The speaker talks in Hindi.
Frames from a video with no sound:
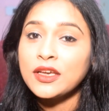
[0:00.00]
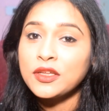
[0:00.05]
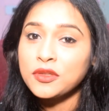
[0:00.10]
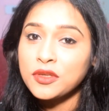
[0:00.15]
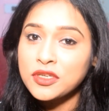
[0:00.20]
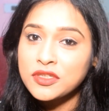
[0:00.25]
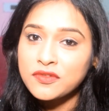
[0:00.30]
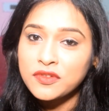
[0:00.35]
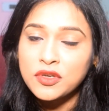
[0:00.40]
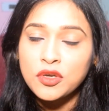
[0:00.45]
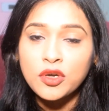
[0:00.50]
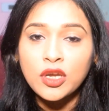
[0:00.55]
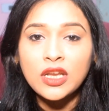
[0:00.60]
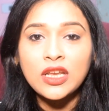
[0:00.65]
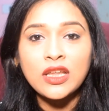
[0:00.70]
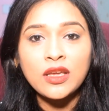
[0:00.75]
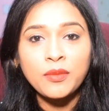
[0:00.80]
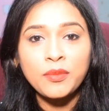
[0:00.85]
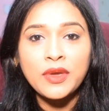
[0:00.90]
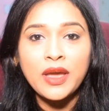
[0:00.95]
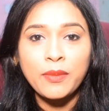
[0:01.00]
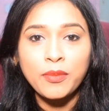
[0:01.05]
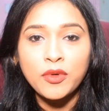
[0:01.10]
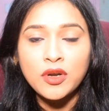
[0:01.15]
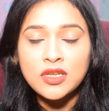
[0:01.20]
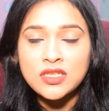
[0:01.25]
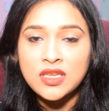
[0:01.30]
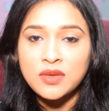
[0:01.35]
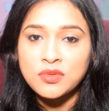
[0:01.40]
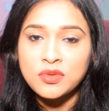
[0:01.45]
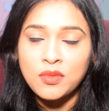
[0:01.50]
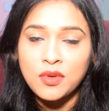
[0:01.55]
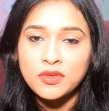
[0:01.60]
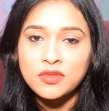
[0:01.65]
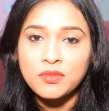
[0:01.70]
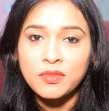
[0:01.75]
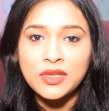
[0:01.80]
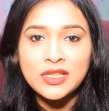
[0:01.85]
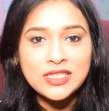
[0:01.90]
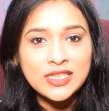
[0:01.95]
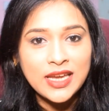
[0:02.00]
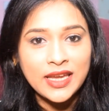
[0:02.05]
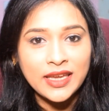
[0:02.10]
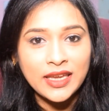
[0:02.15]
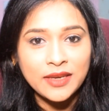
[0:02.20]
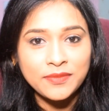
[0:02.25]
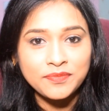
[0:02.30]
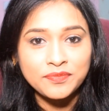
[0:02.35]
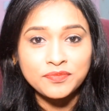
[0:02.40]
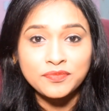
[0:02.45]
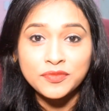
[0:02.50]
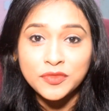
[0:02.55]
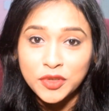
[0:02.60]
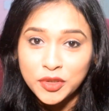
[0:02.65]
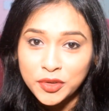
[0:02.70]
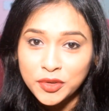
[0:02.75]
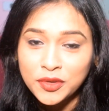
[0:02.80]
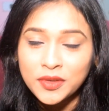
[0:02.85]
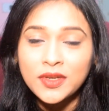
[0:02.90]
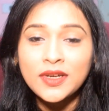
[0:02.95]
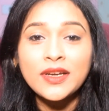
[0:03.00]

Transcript: तो इस वीडियो की लिंक भी आपको डिस्क्रिप्शन बॉक्स में मिल जाएंगे तो